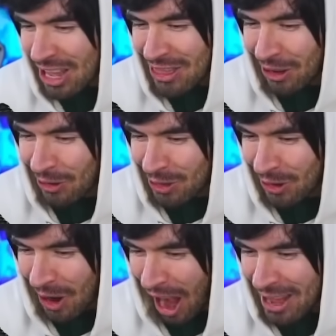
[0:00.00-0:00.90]
¿Quién te escondió?
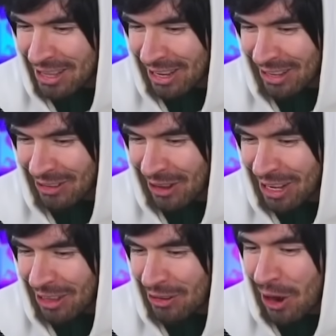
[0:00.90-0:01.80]
¡Ay, había
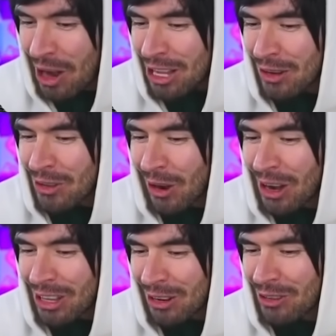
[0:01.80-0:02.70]
te, otro! ¿Qué te escondió?
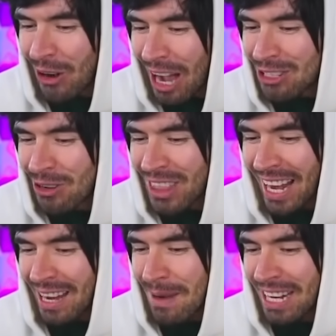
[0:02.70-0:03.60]
¿Qué te escondió?
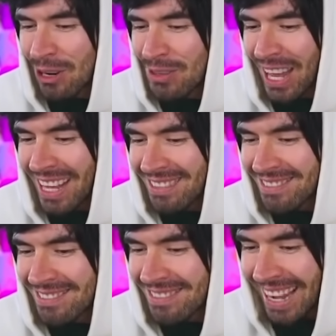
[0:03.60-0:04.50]
Achúntale, Germán, achúntale.
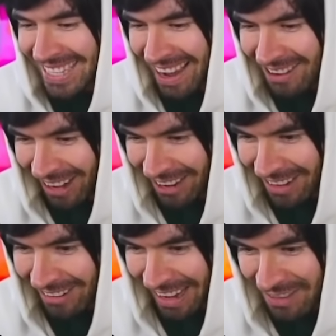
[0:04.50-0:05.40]
Ahí está. Ok, ok,
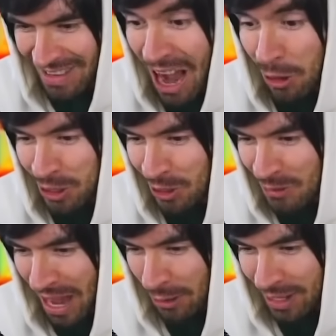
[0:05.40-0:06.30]
ok. Vi otro,
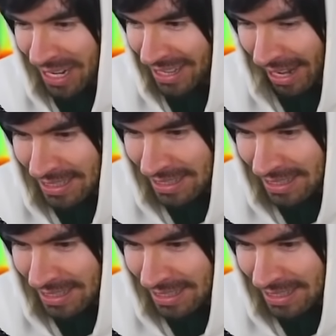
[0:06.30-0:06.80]
buena. otro ahí atrás.